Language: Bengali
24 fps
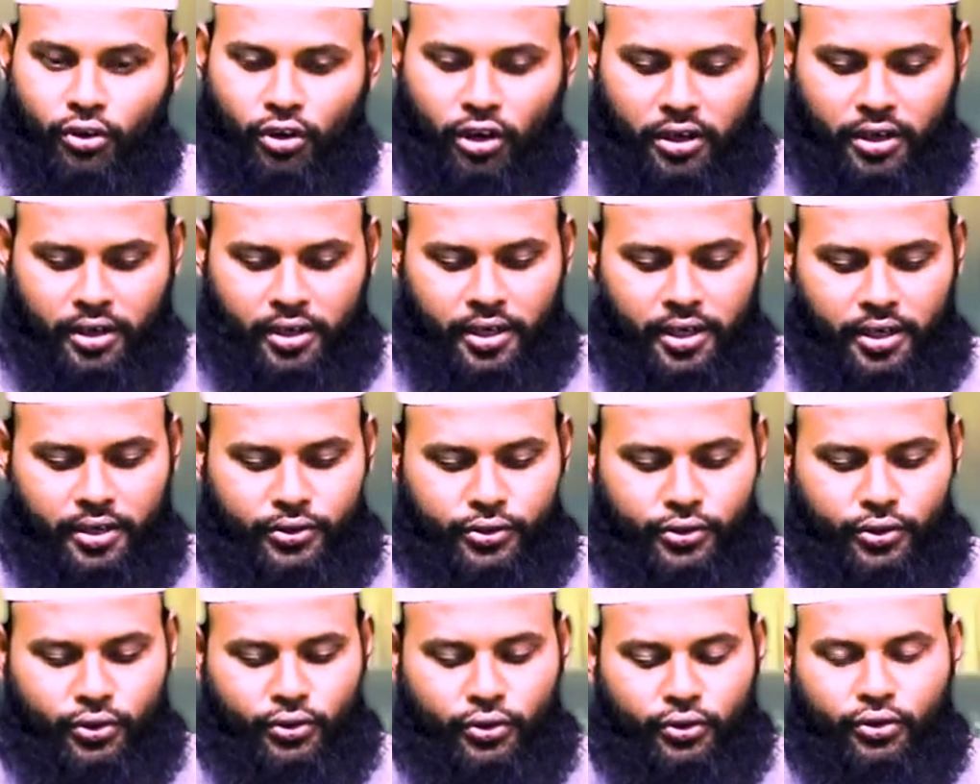রক্ষার
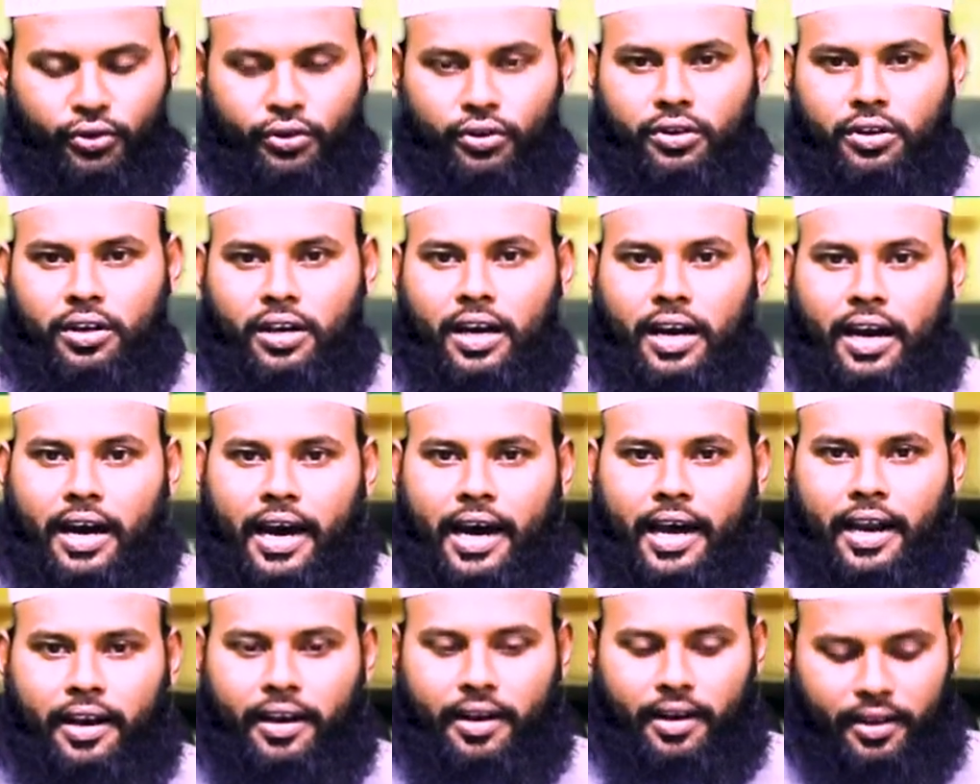জন্য
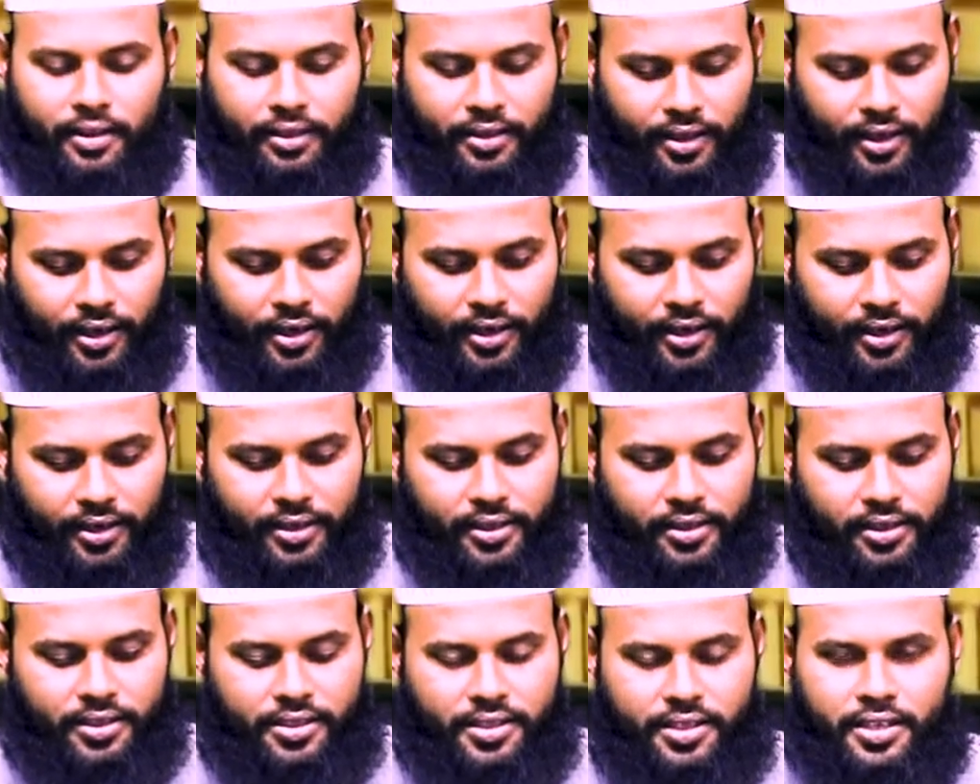আল্লাহ তালার
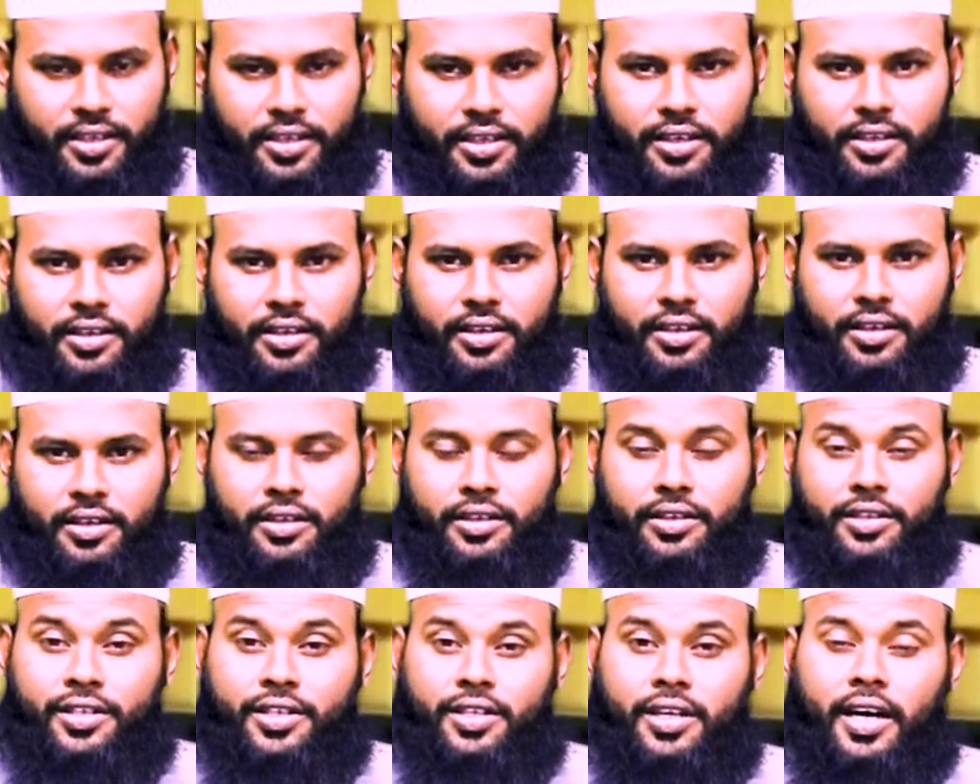কাছে
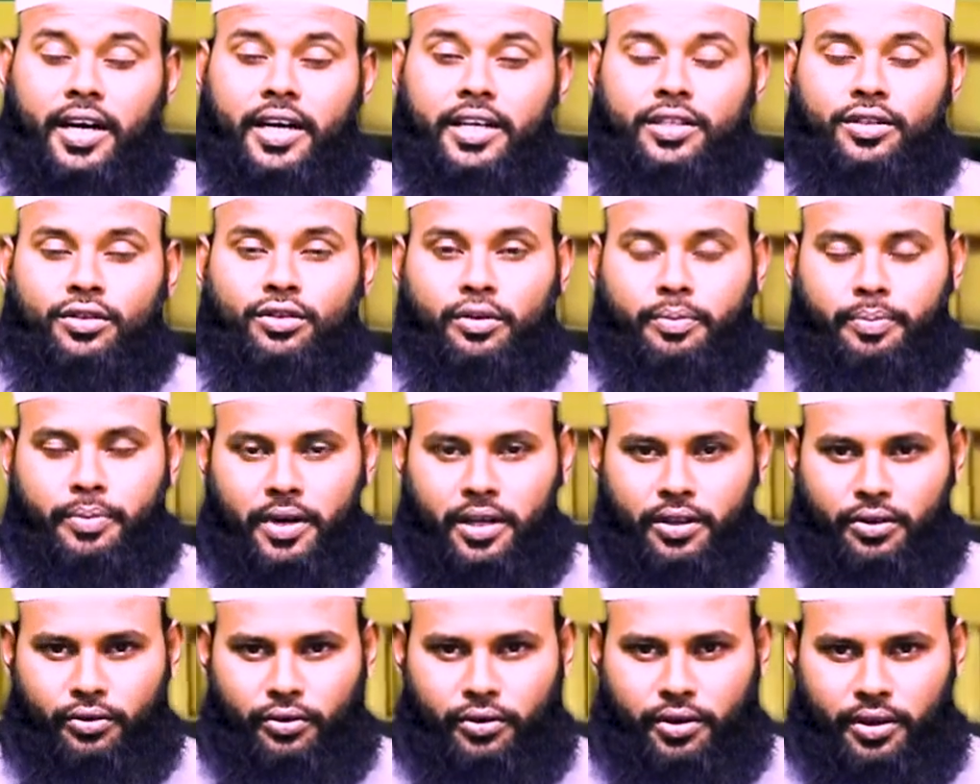সাহায্য
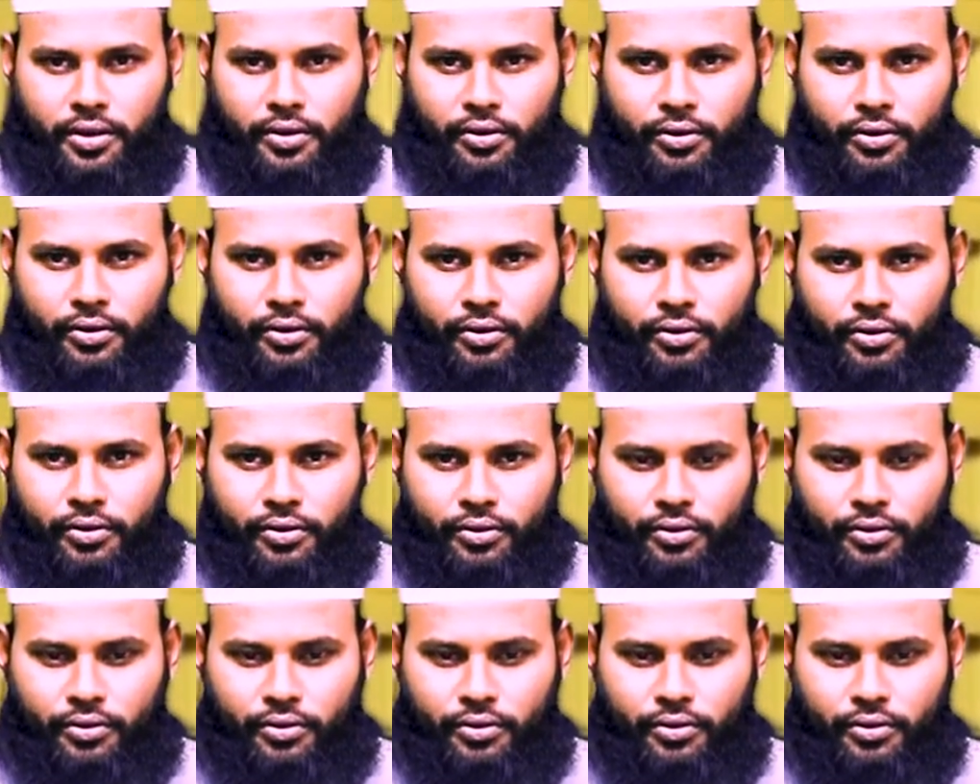প্রার্থনা করো